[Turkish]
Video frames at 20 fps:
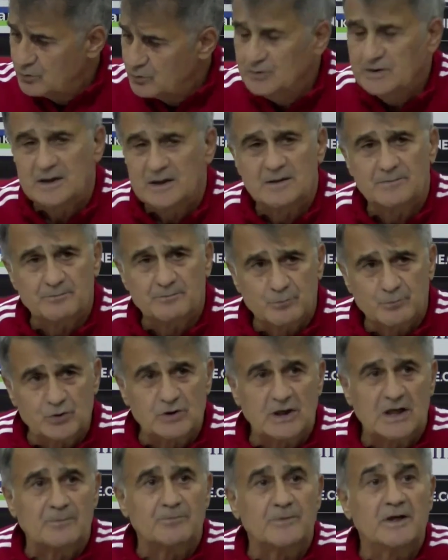bunların
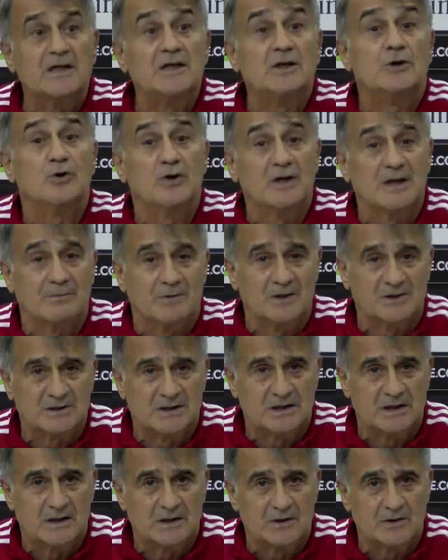bu takımda iyi
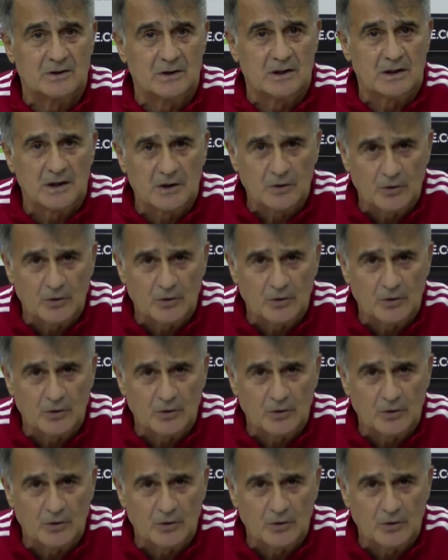oynaması gerekiyor.